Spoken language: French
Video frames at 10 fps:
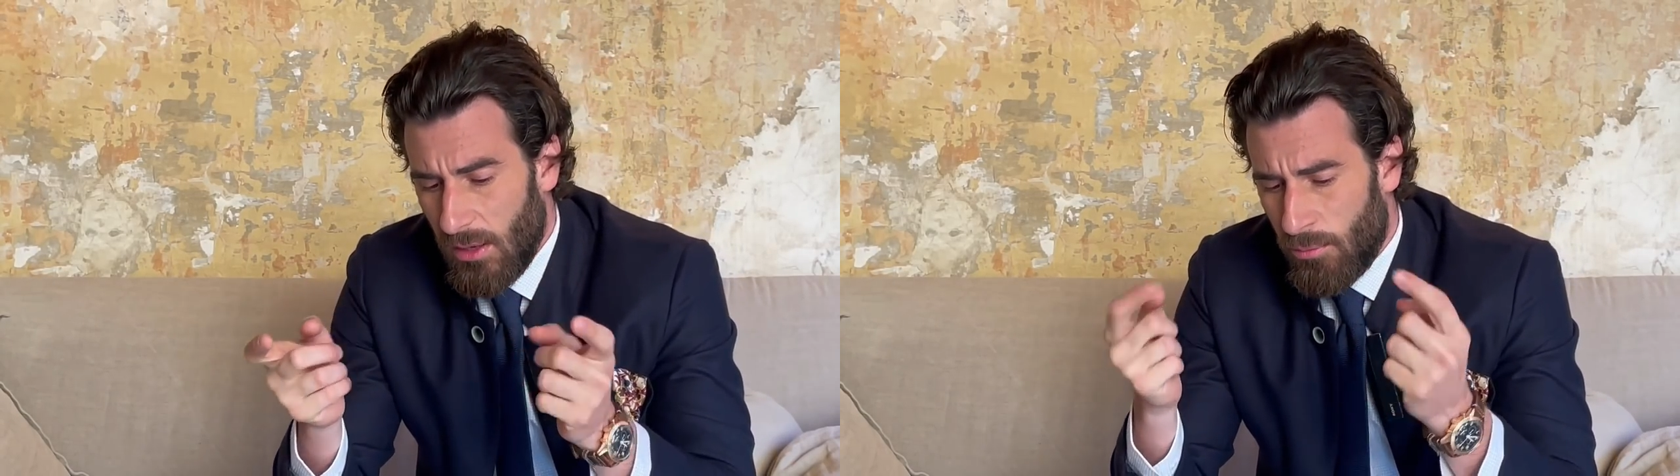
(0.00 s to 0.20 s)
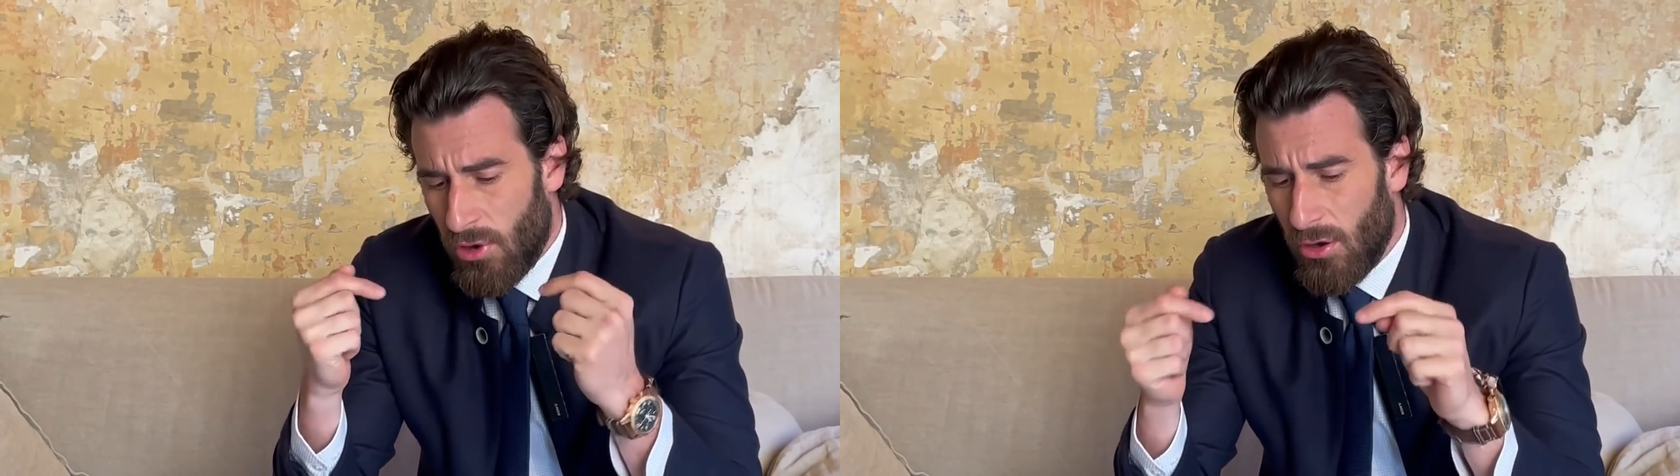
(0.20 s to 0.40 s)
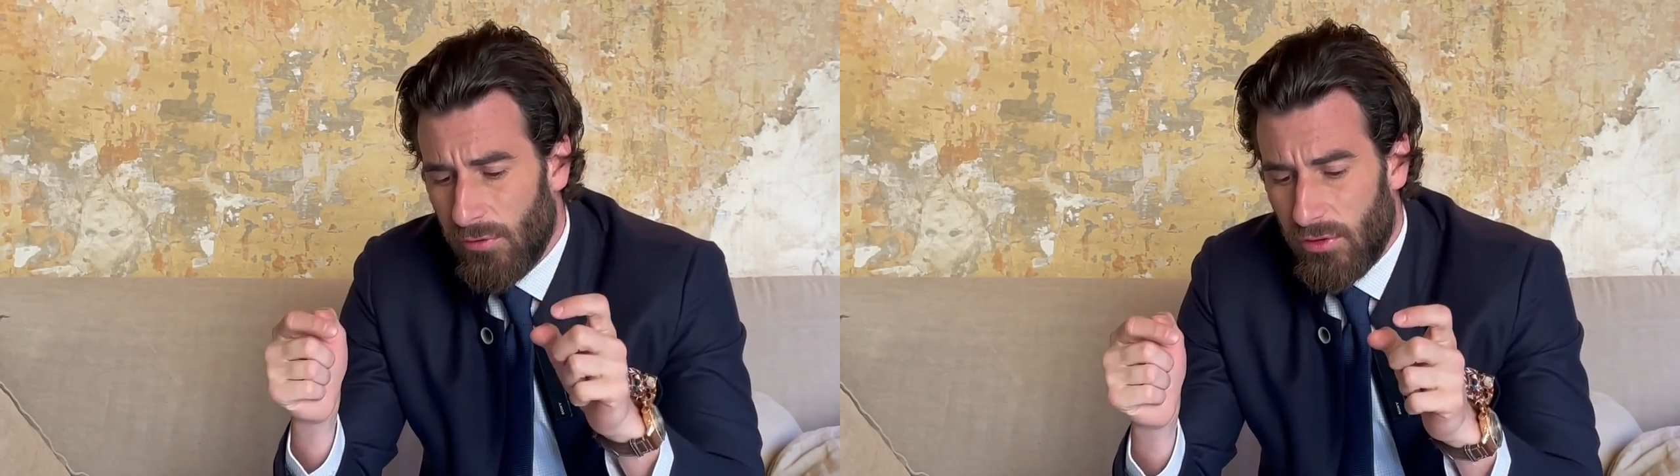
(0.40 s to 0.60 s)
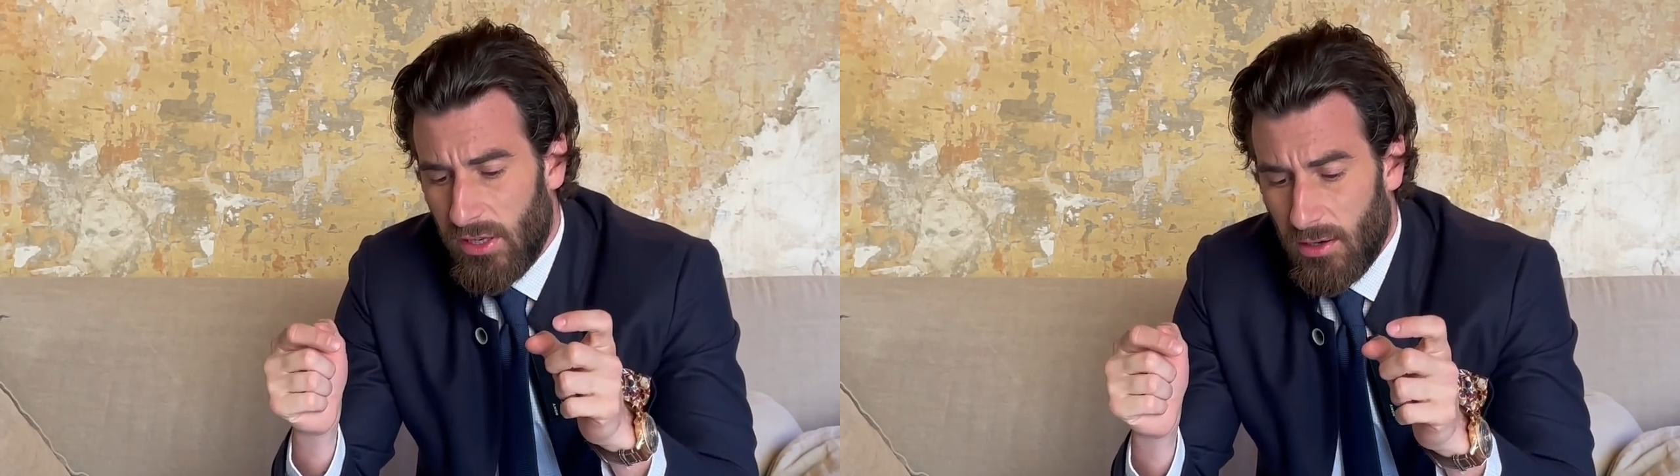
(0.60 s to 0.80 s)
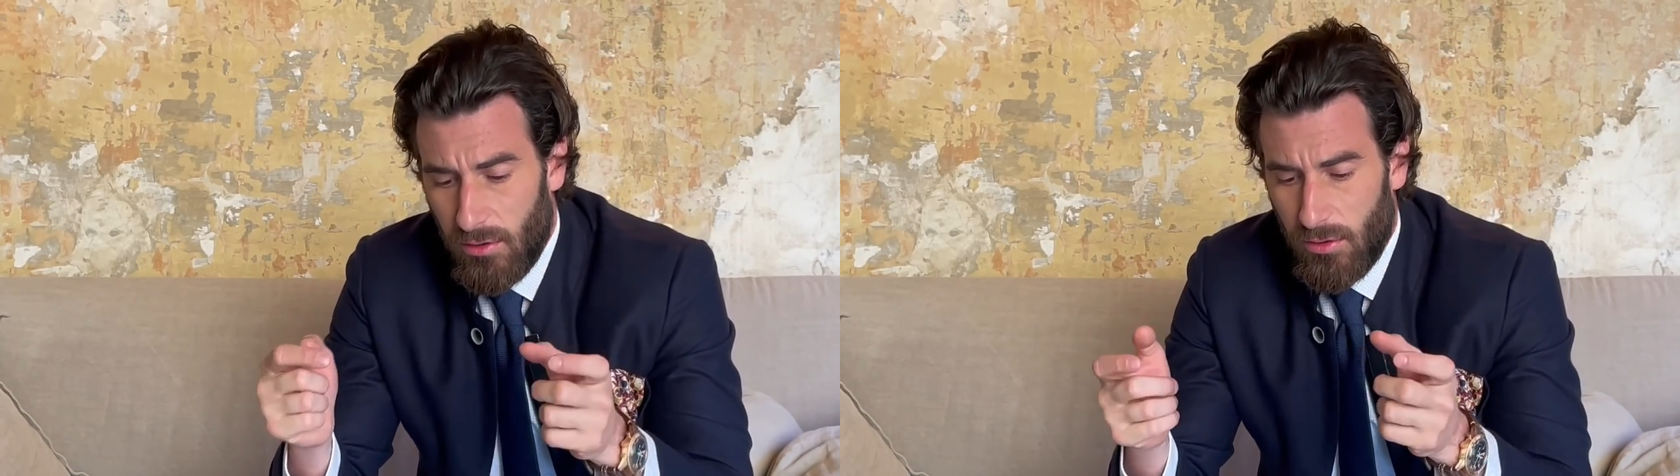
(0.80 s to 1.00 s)
pour en
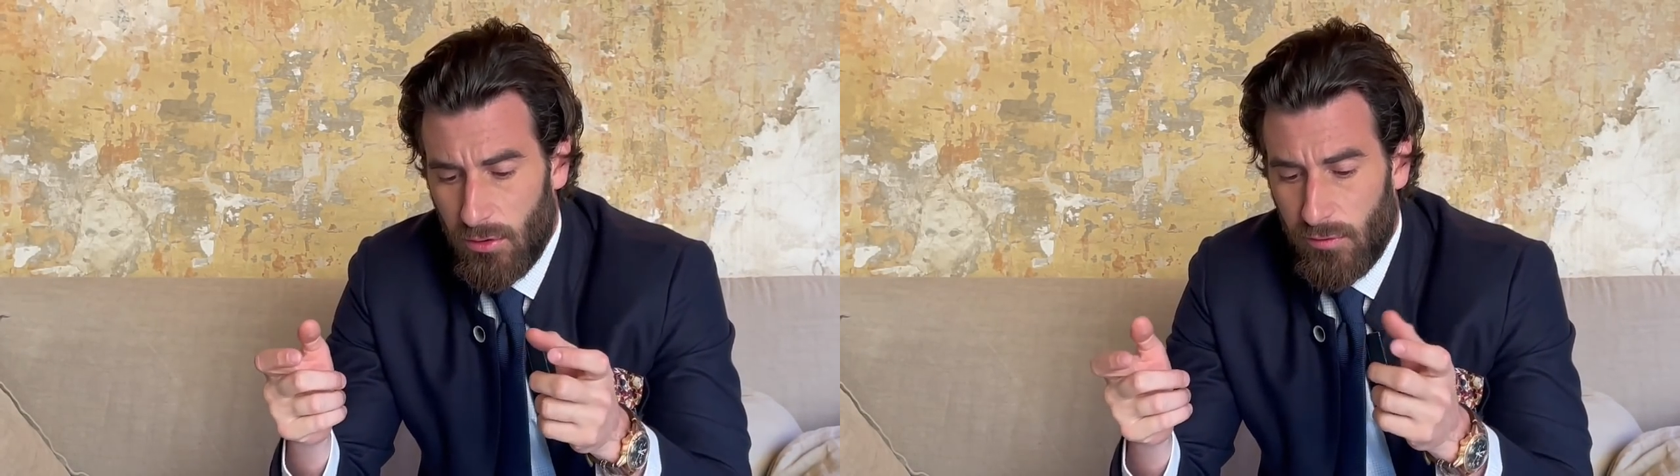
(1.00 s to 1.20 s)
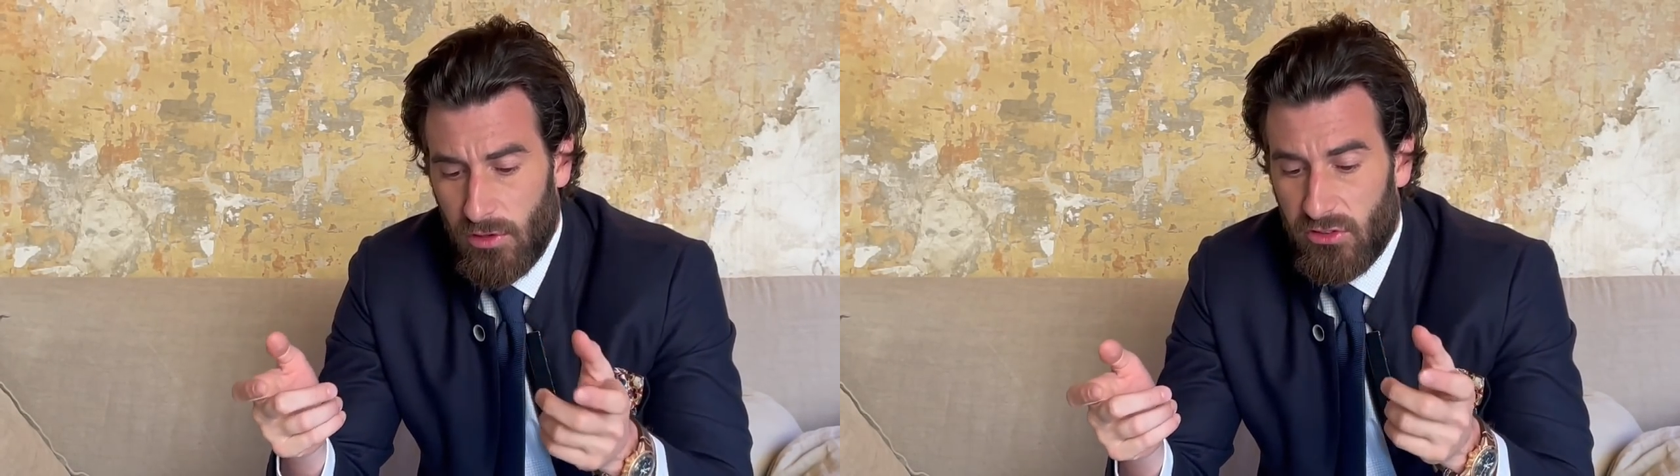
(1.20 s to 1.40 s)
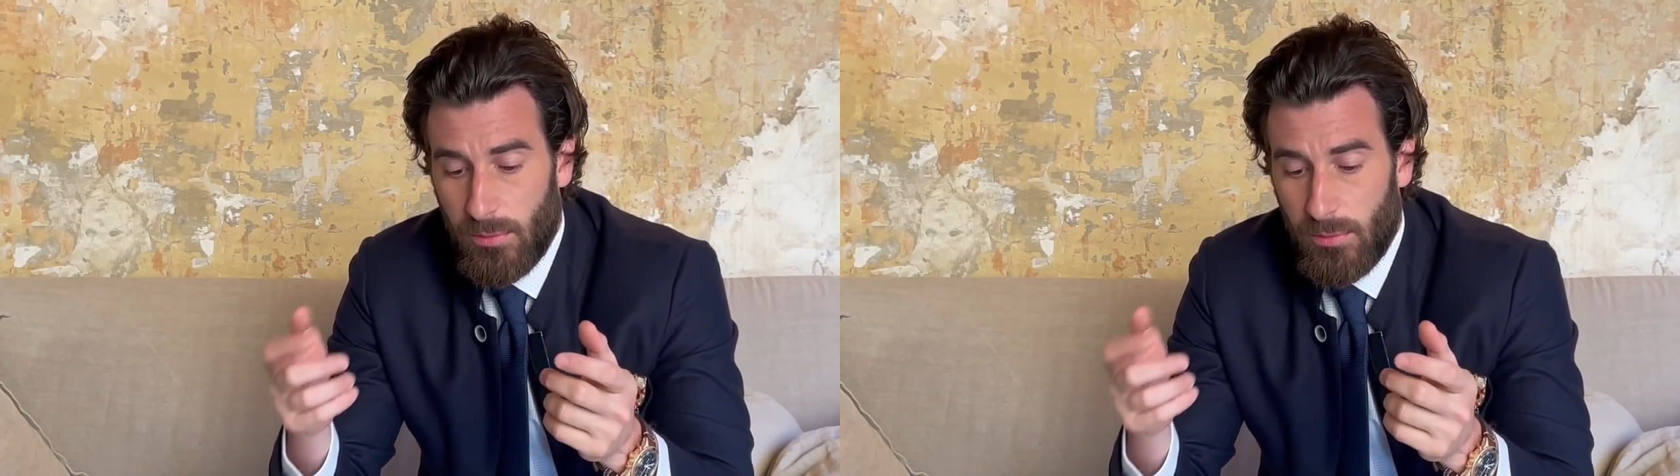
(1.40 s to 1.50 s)
revenir au vote